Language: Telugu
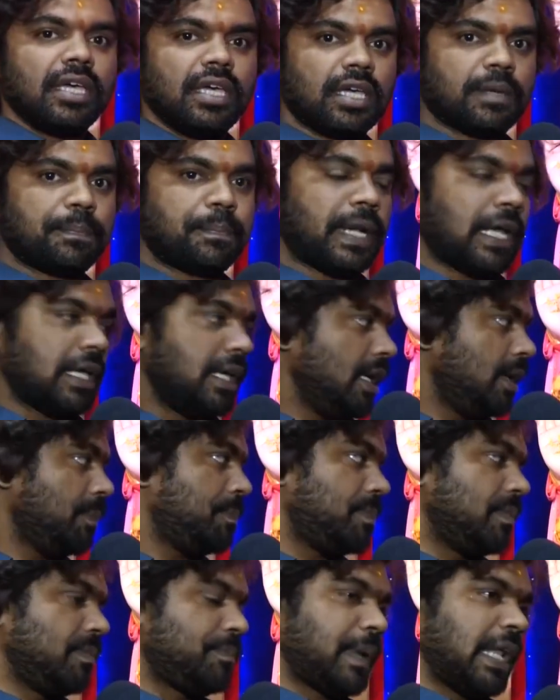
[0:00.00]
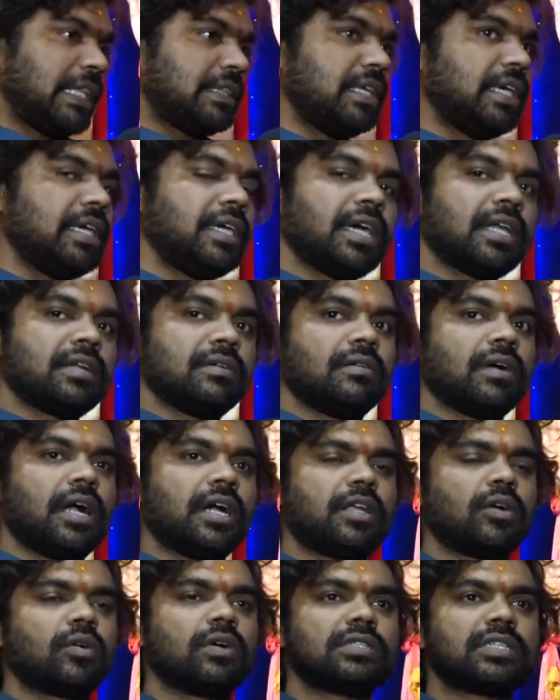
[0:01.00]
ఈ ప్ర ఈ ప్రతి ఇయర్
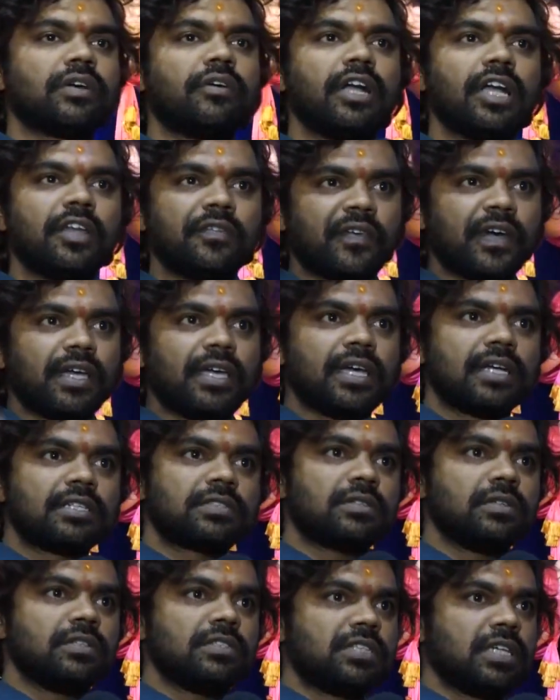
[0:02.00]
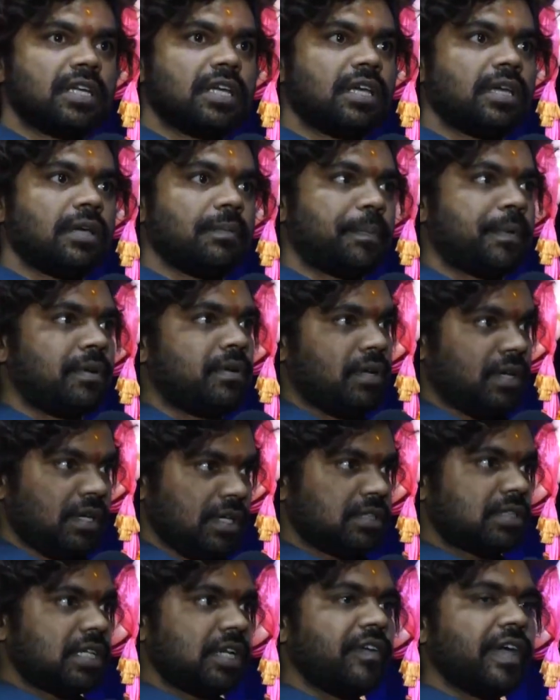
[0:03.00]
అంటే ఒక సెవెంటీ ఫైవ్ ఇయర్స్ నుంచి
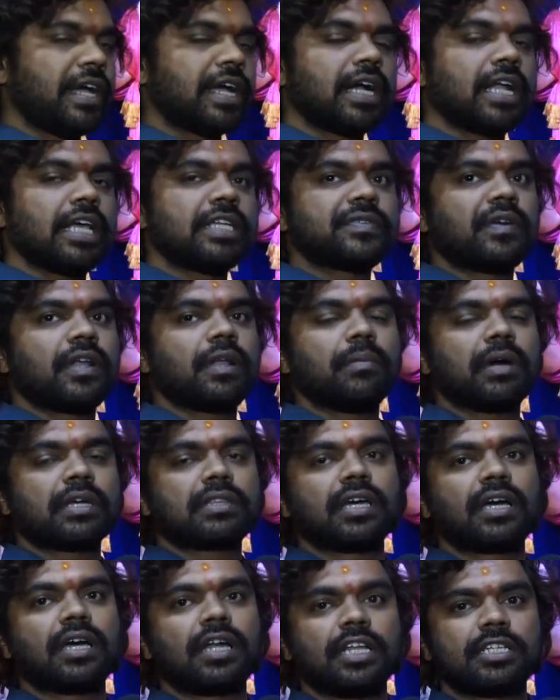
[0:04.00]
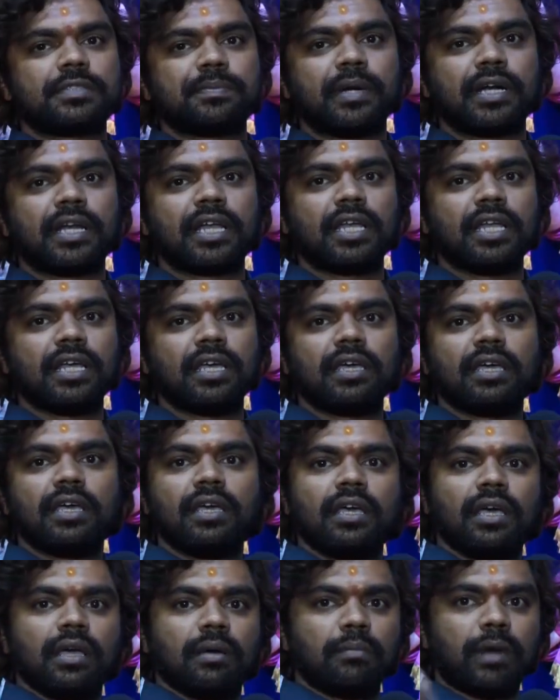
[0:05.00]
శ్రీ వెంకటేశ్వర భక్త గణేష్ మండలి
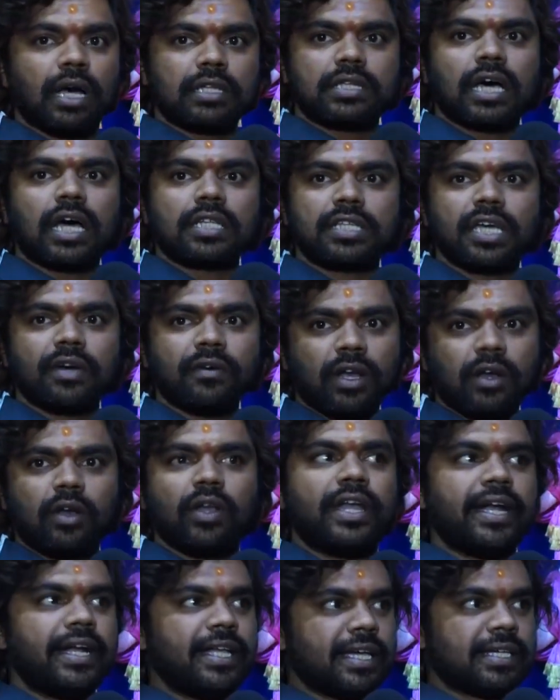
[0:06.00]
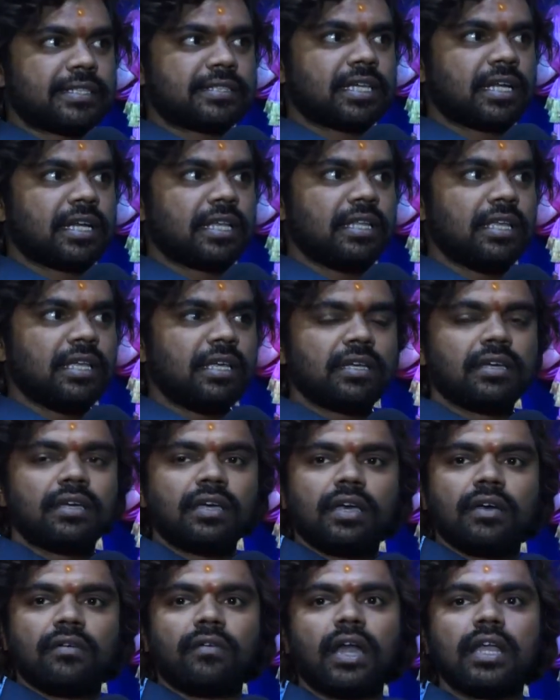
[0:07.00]
మా తాతయ్య వాళ్ళు లీడ్ చేస్తారు ఇది
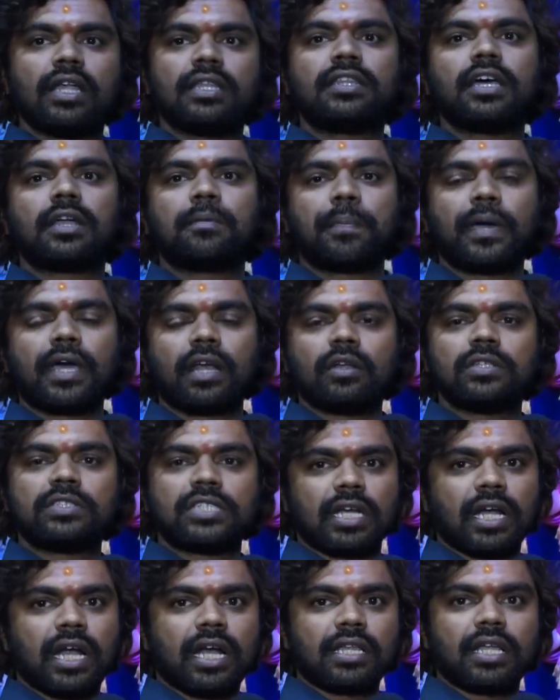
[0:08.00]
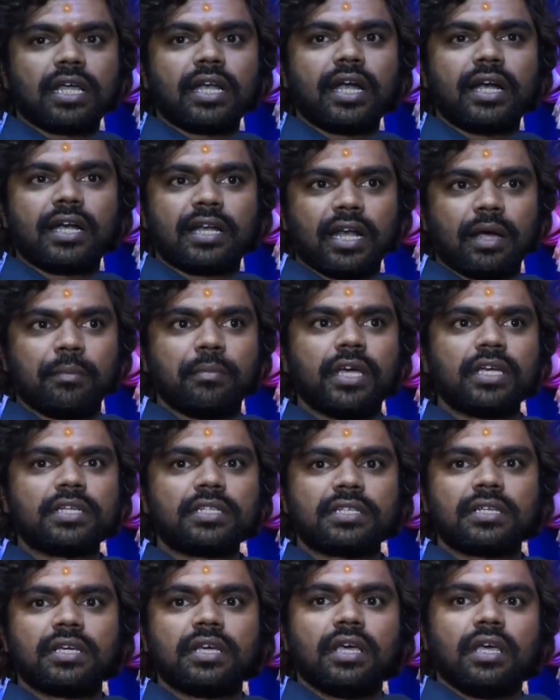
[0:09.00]
వాళ్ళిద్దరి పేర్లు జనార్దన్ అండ్
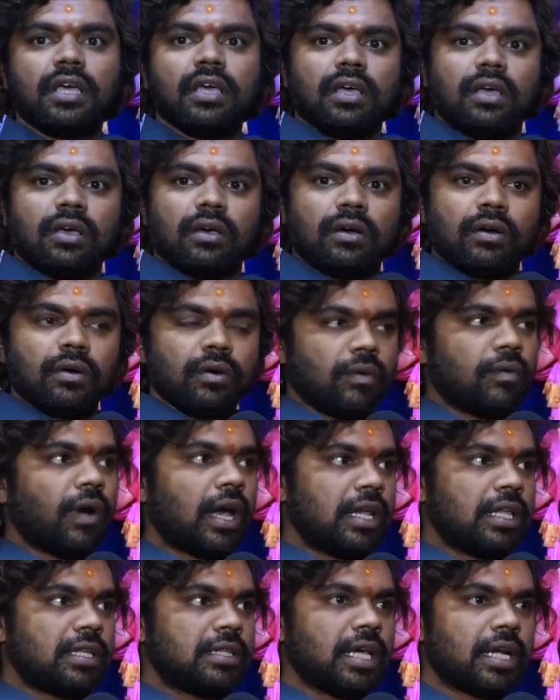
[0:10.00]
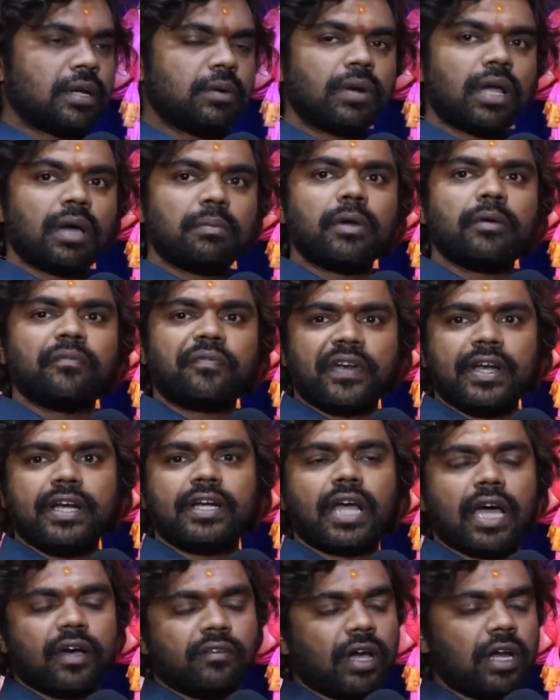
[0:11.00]
రమేష్ వాళ్ళిద్దరు కూడా మేము ఫ్రీ
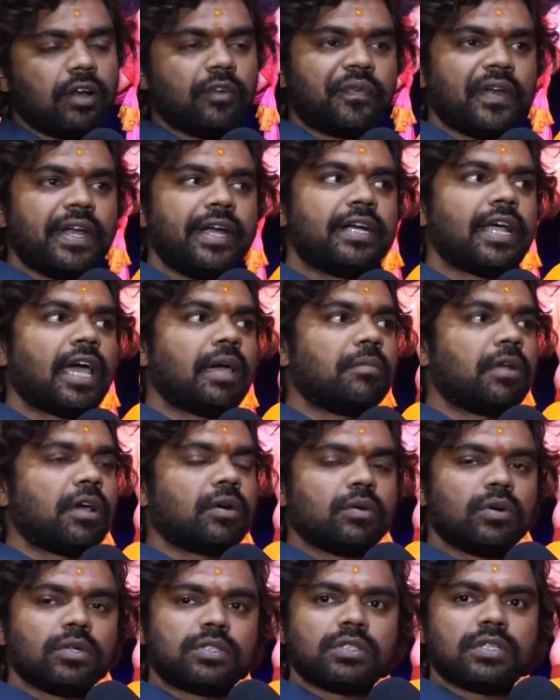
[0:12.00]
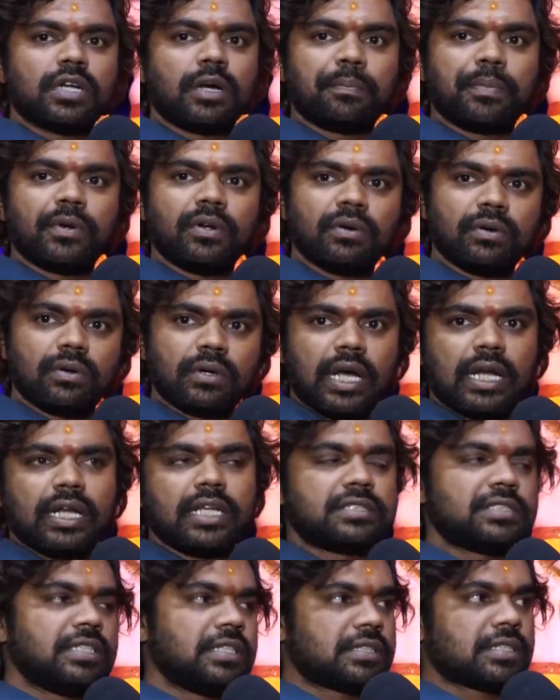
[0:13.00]
వాళ్ళు ఫ్రీ టైంలో కూర్చున్నప్పుడు
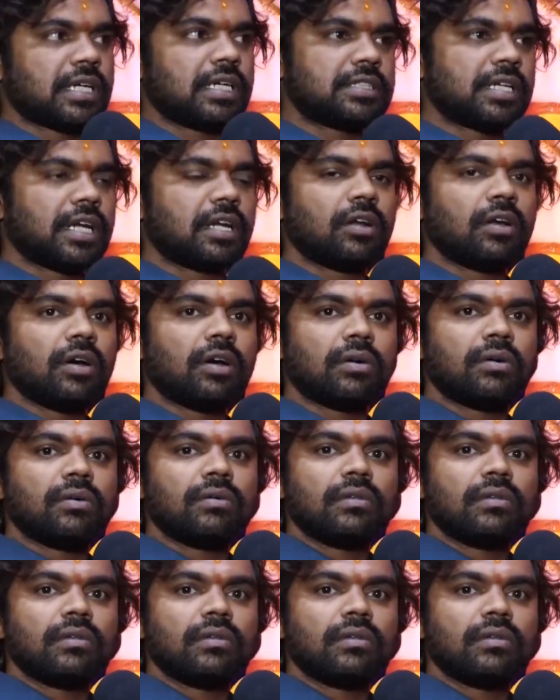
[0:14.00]
గణేష్ డిస్కషన్లో